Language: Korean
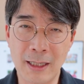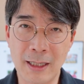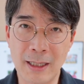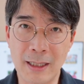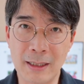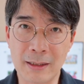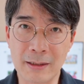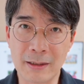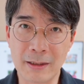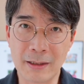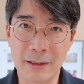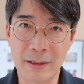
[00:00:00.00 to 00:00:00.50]

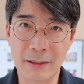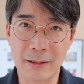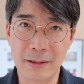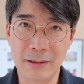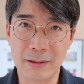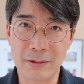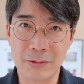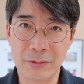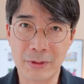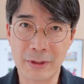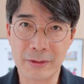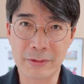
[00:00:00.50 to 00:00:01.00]

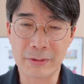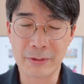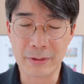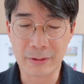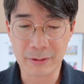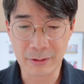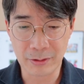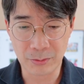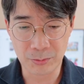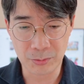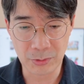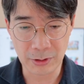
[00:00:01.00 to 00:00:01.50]
안게
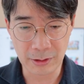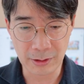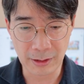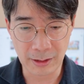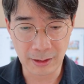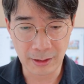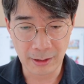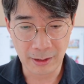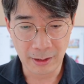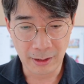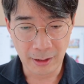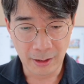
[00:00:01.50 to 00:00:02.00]
됐을 겁니다.
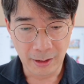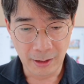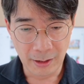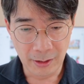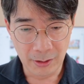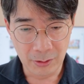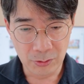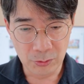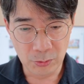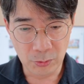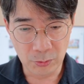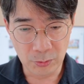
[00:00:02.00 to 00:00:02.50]

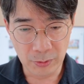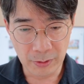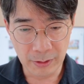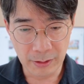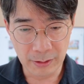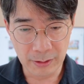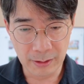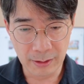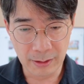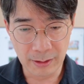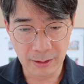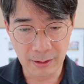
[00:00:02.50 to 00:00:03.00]

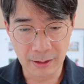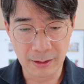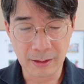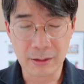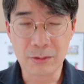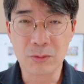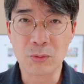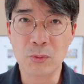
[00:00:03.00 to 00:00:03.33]
소타가